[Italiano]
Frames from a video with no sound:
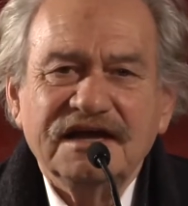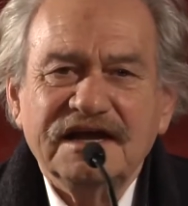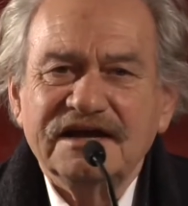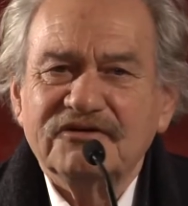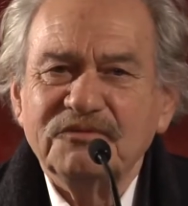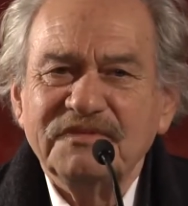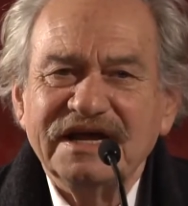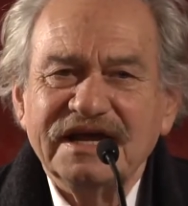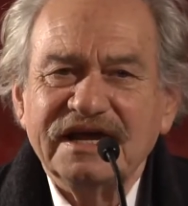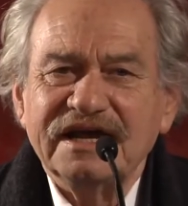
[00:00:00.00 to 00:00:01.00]
e
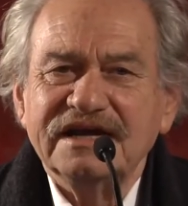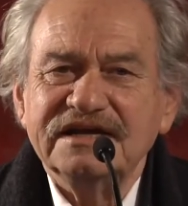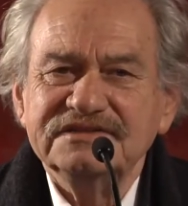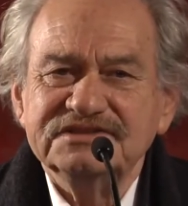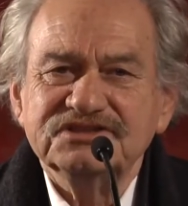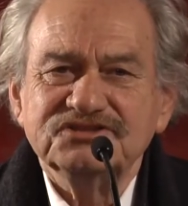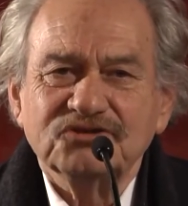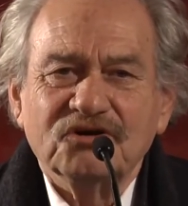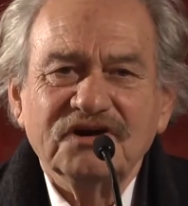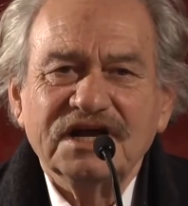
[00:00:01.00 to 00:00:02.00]
come
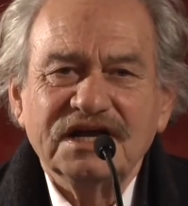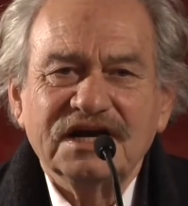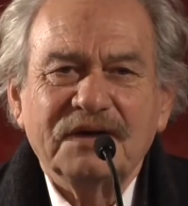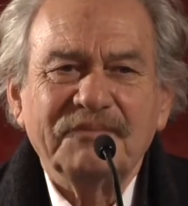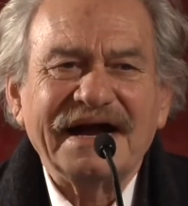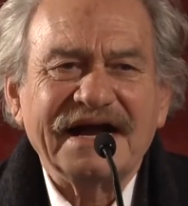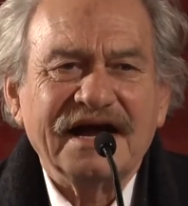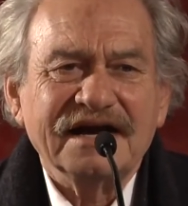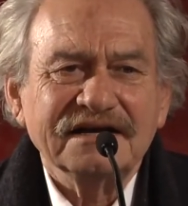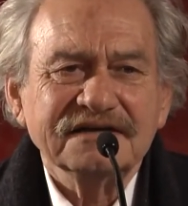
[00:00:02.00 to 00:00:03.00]
incisore era
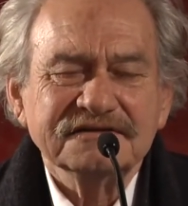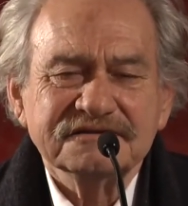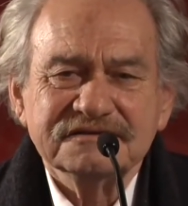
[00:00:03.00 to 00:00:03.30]
Macari.